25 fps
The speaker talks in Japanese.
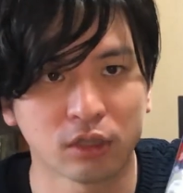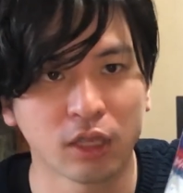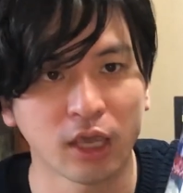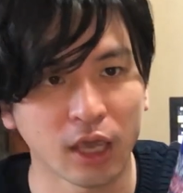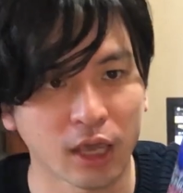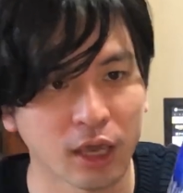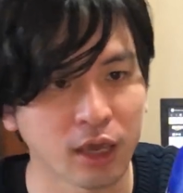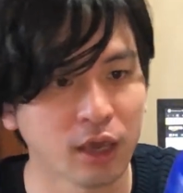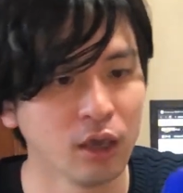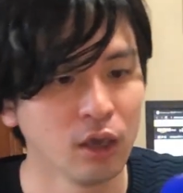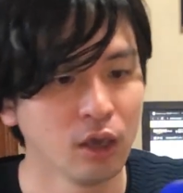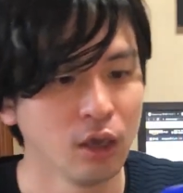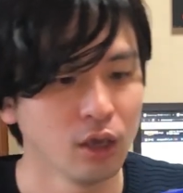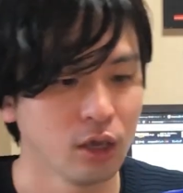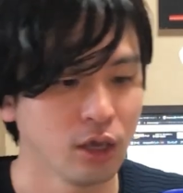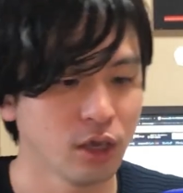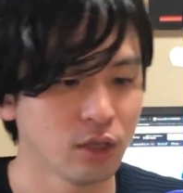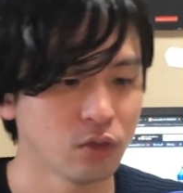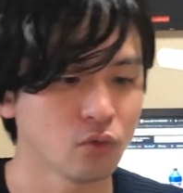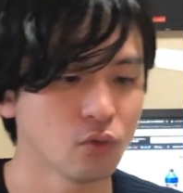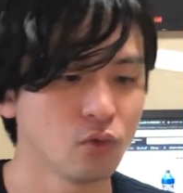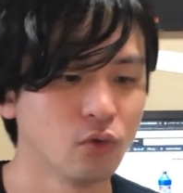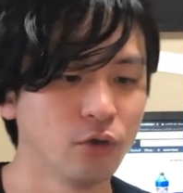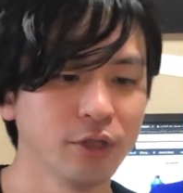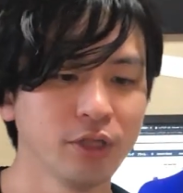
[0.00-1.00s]
で、
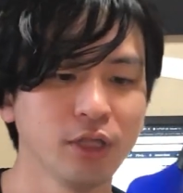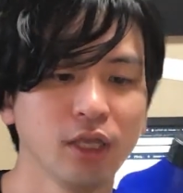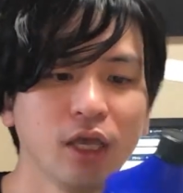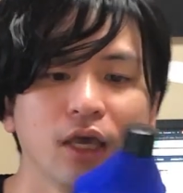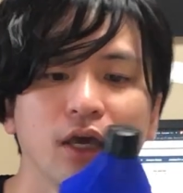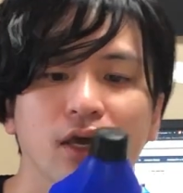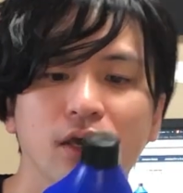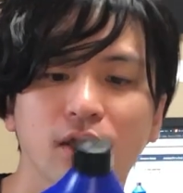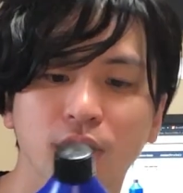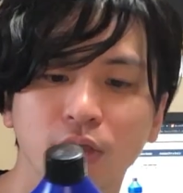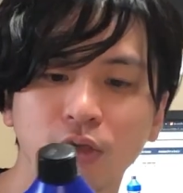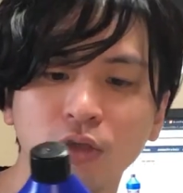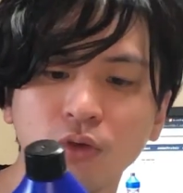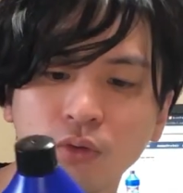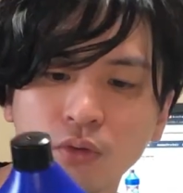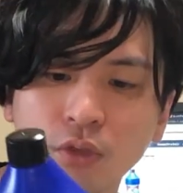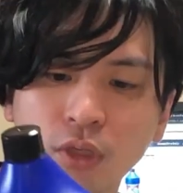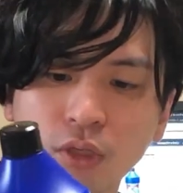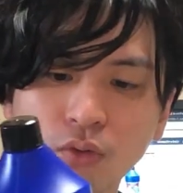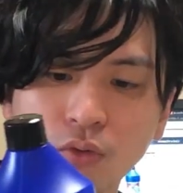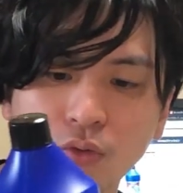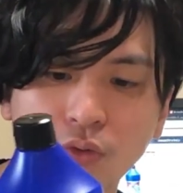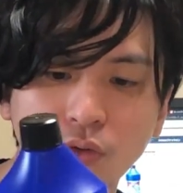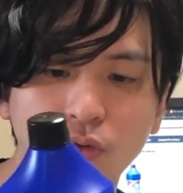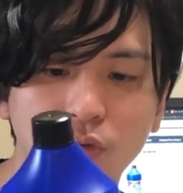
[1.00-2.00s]
えっ、ー、と、これね、いろん
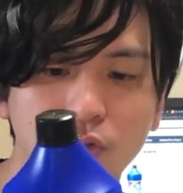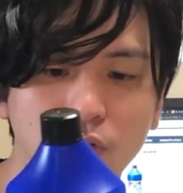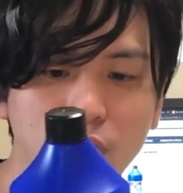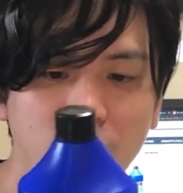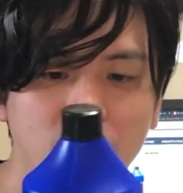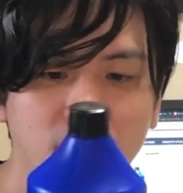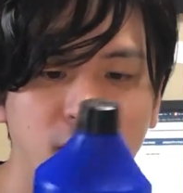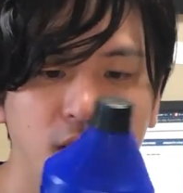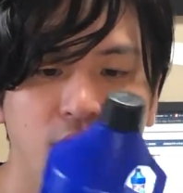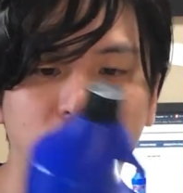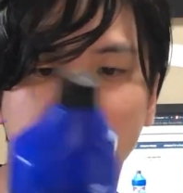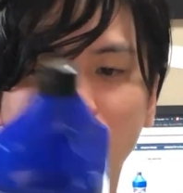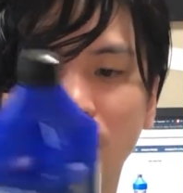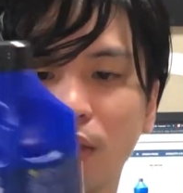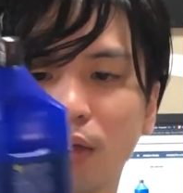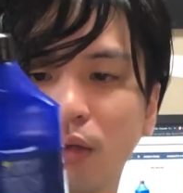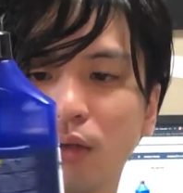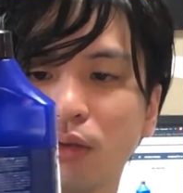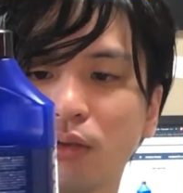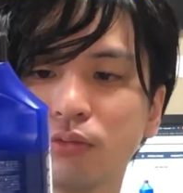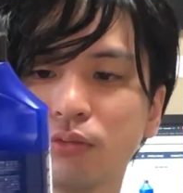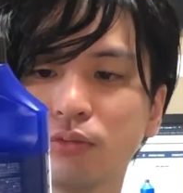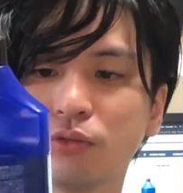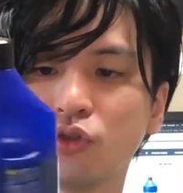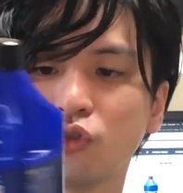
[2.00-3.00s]
なところで、
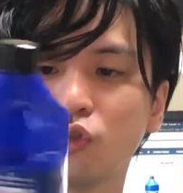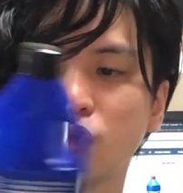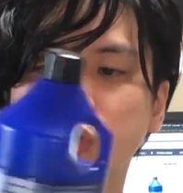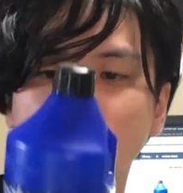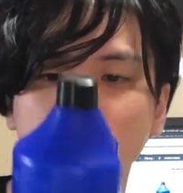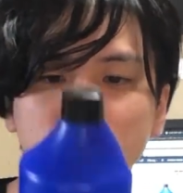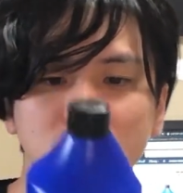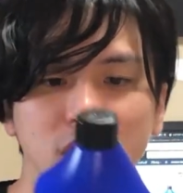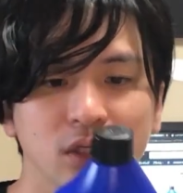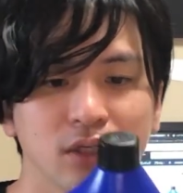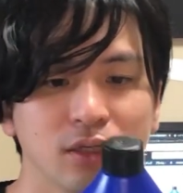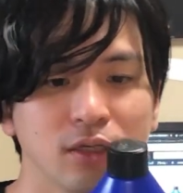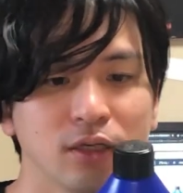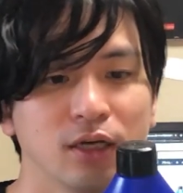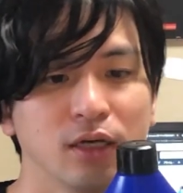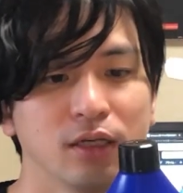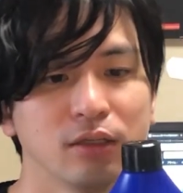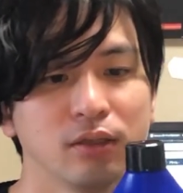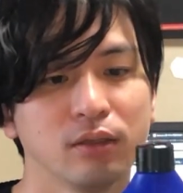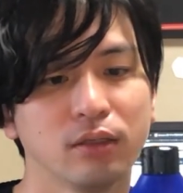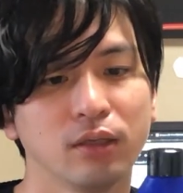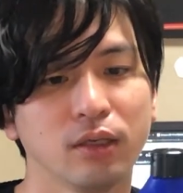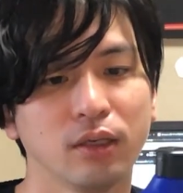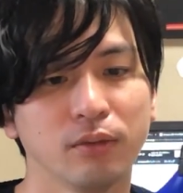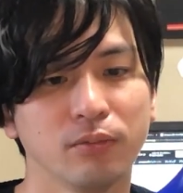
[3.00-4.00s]
超人気が
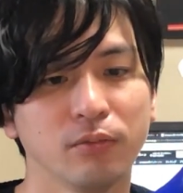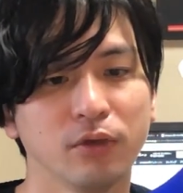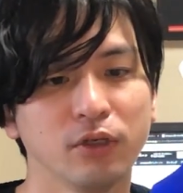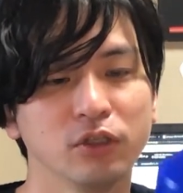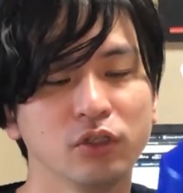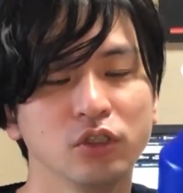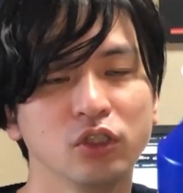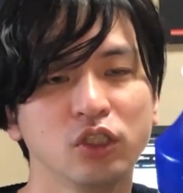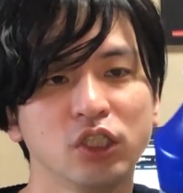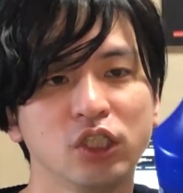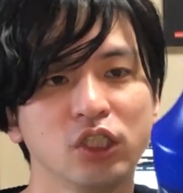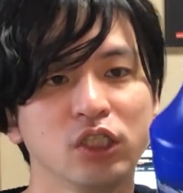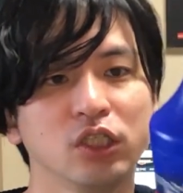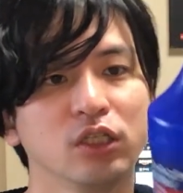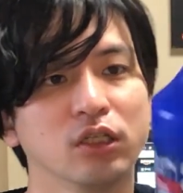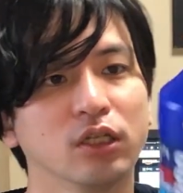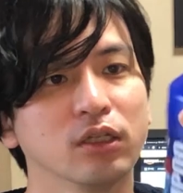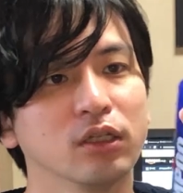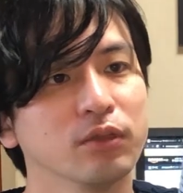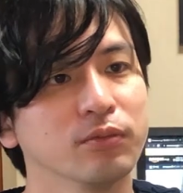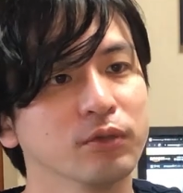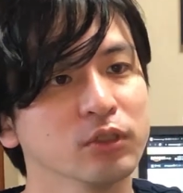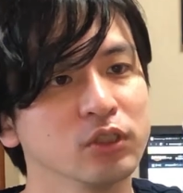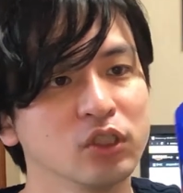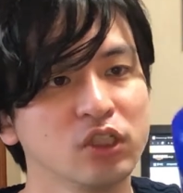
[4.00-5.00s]
あって、まあ、1位に
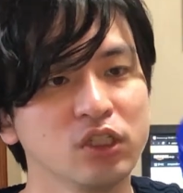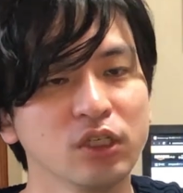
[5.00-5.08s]
なってます。